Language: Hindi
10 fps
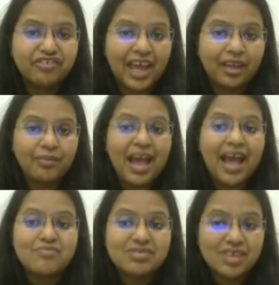टाइम
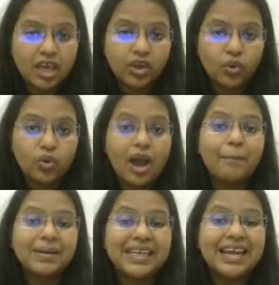आई एम सेइंग यू
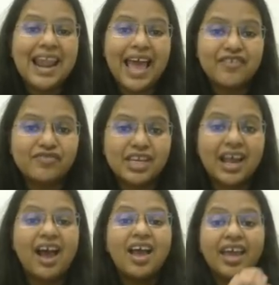अपनी लाइफ से
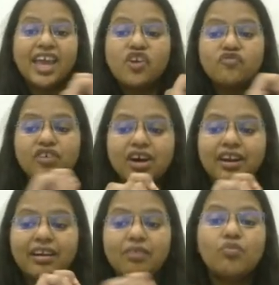ना एक
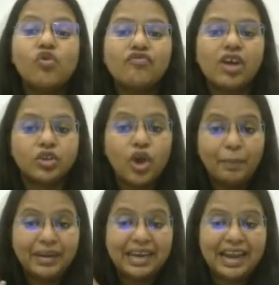वर्ड रिमूव कर दो
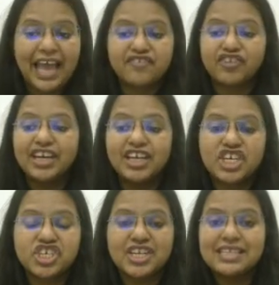अपनी लाइफ की
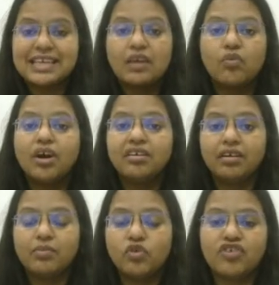डिक्शनरी से एक वर्ड
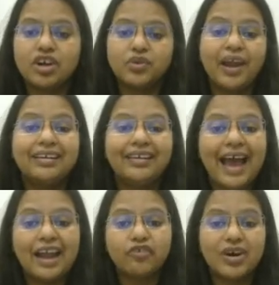रिमूव कर दो एंड
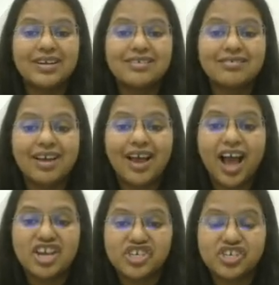दैट वर्ड इज़
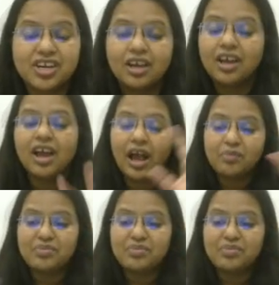काश हम